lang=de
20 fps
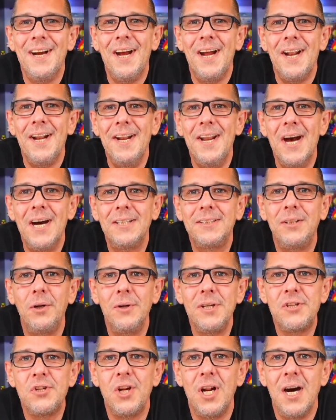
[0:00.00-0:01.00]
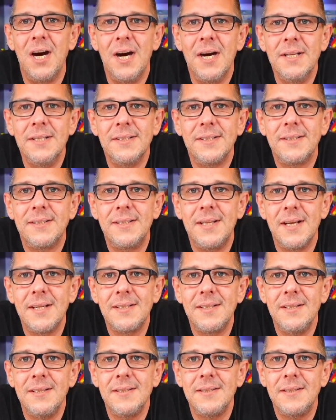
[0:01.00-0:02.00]
nach Deutschland. Das
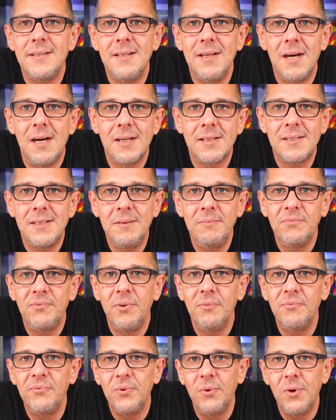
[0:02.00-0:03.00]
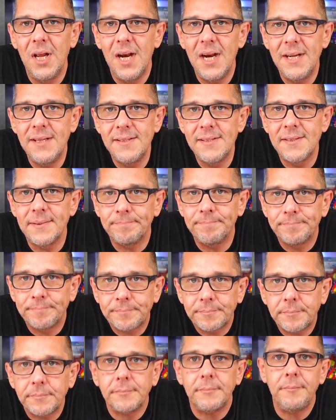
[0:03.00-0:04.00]
ist die 87501.
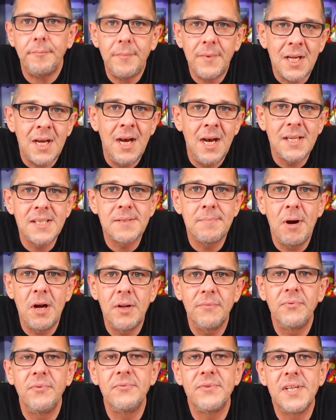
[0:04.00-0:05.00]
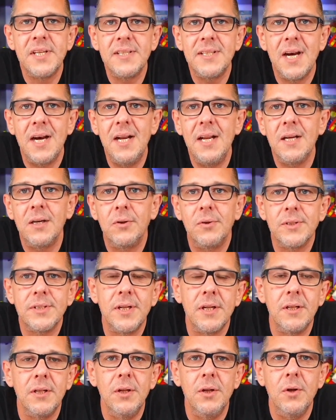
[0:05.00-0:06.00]
Hat 215 Teile,
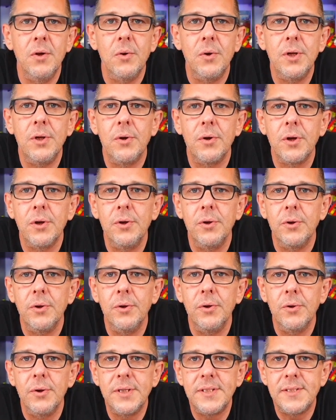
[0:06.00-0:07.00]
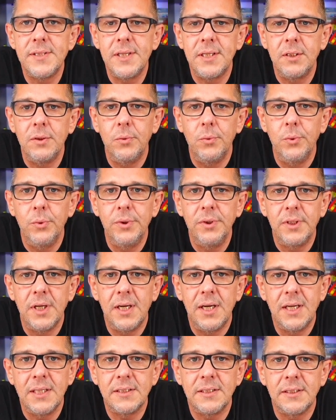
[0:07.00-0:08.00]
kostet 9,99 Euro und
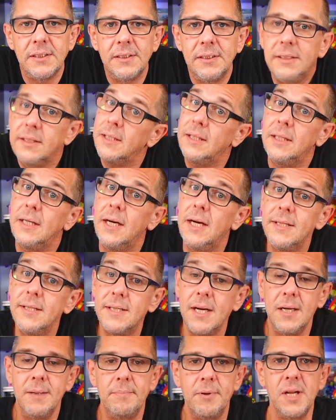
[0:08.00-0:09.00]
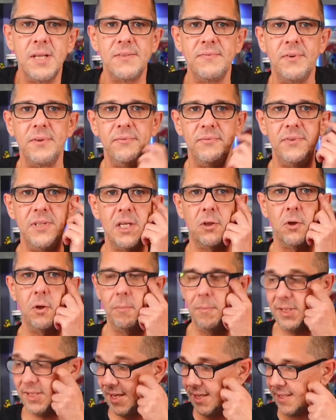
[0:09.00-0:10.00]
hat einen Teilepreis von
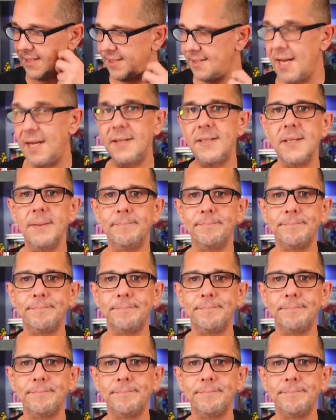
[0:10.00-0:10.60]
4,6 Cent.